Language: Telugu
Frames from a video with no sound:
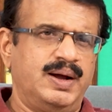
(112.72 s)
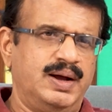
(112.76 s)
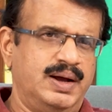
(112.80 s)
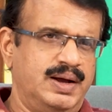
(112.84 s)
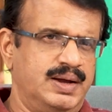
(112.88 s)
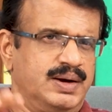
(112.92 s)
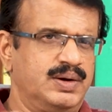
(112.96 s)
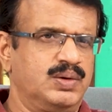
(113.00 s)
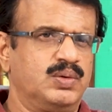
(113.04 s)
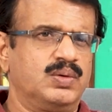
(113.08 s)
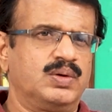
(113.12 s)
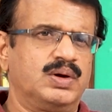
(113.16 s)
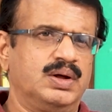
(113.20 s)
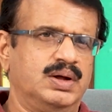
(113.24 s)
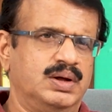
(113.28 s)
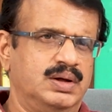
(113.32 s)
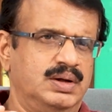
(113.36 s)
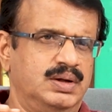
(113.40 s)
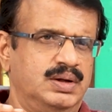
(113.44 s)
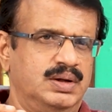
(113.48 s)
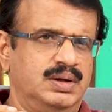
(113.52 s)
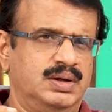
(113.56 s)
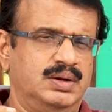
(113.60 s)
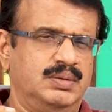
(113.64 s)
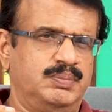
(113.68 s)
ఆయన కూడా
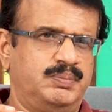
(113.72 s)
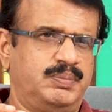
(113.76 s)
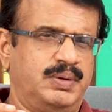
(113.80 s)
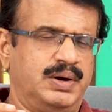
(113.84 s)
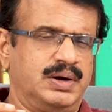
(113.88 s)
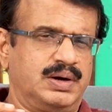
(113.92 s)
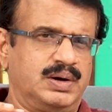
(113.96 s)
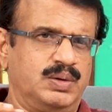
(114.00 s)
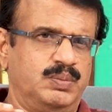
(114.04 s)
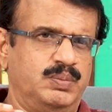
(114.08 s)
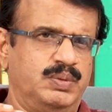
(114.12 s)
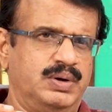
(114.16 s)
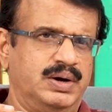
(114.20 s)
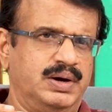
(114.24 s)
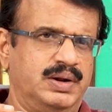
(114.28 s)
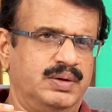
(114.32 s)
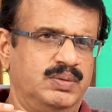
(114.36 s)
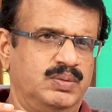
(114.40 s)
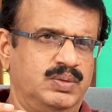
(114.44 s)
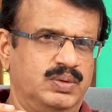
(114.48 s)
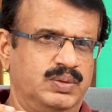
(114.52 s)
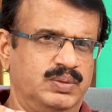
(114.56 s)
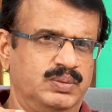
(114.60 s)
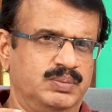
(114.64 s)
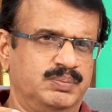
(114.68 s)
పాటలు
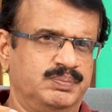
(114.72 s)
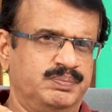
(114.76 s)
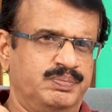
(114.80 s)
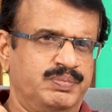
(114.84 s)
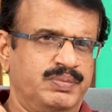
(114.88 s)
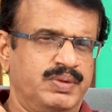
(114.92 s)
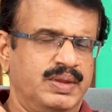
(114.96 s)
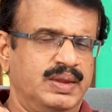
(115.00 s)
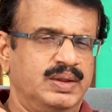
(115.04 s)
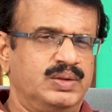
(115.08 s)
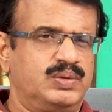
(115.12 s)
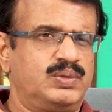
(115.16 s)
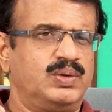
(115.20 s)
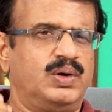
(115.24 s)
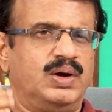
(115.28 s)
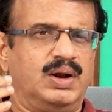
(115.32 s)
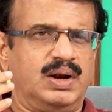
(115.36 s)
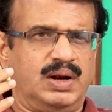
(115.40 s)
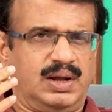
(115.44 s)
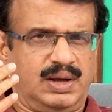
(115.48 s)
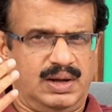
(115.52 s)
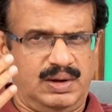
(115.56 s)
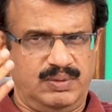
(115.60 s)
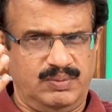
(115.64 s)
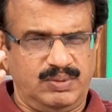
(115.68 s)
పాడేవాడు సో
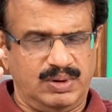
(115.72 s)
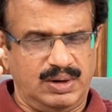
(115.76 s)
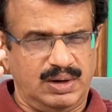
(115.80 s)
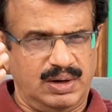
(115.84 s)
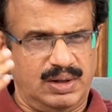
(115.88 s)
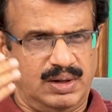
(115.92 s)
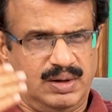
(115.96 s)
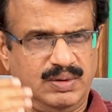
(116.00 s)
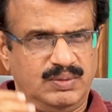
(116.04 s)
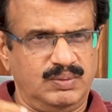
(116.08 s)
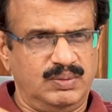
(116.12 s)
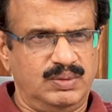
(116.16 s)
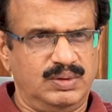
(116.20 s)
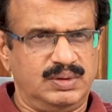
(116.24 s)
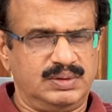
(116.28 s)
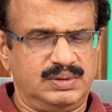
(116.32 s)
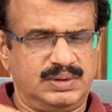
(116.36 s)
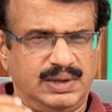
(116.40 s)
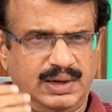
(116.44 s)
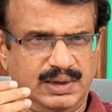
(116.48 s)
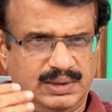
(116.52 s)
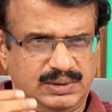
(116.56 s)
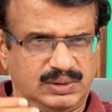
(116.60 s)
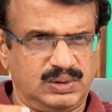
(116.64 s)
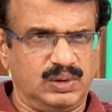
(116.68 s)
అలాగా వీళ్ళ
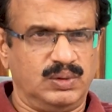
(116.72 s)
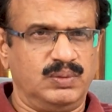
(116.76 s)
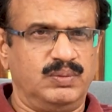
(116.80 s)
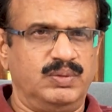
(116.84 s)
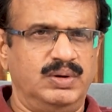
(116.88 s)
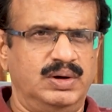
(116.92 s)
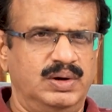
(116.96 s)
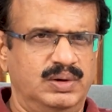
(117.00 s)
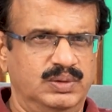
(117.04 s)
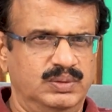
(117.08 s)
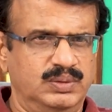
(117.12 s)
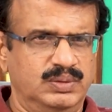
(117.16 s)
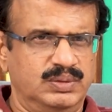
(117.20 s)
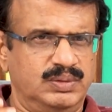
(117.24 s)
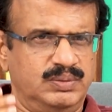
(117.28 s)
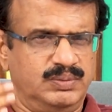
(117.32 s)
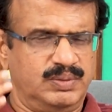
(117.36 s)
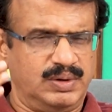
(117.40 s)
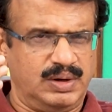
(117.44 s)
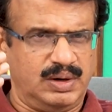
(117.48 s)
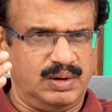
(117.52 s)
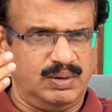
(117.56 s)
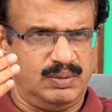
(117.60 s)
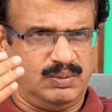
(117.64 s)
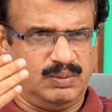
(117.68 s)
దళితులు వీళ్ళు
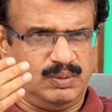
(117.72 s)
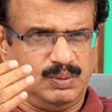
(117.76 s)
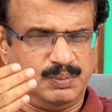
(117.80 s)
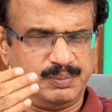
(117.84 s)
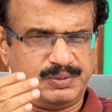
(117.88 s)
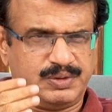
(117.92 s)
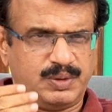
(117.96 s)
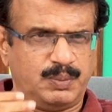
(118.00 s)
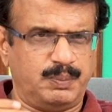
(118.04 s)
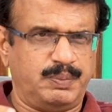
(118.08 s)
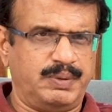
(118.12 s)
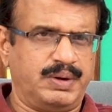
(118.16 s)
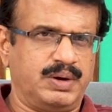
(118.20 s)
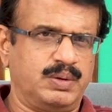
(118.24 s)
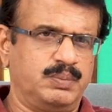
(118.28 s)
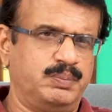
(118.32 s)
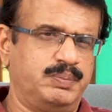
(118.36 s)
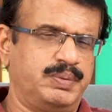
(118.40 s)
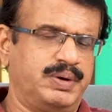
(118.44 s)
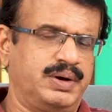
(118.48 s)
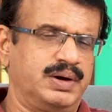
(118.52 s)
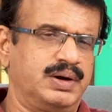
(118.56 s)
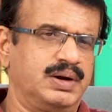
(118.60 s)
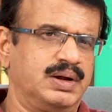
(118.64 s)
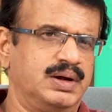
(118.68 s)
వీళ్ళ వంశ
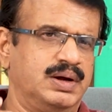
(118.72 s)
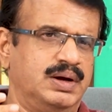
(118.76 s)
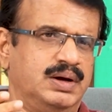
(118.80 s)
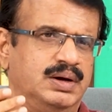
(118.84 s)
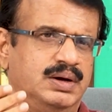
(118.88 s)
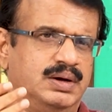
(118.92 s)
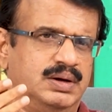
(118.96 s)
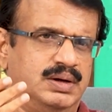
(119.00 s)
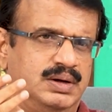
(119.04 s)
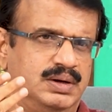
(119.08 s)
పారంపర్యంగా